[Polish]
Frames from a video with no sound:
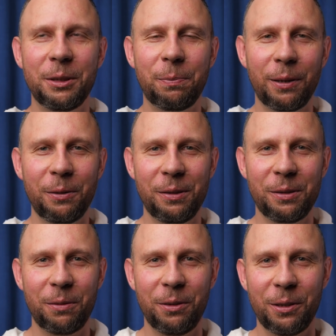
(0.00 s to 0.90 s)
czy Panu
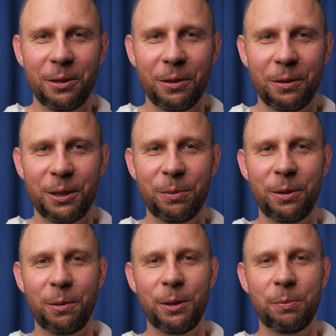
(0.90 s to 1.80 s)
Jezusowi chodzi o to,
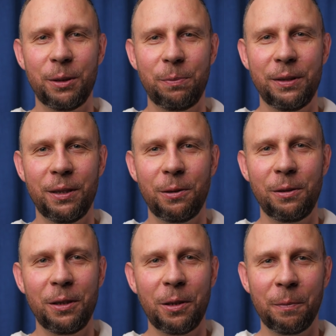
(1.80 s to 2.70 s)
żeby robić przepisy
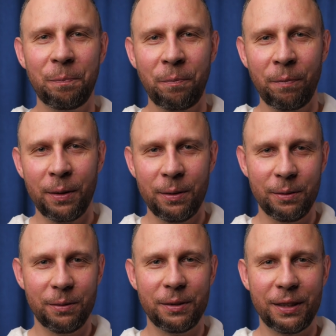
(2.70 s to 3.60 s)
rolnikom.
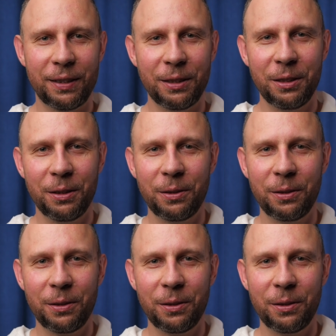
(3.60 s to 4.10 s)
W zasadzie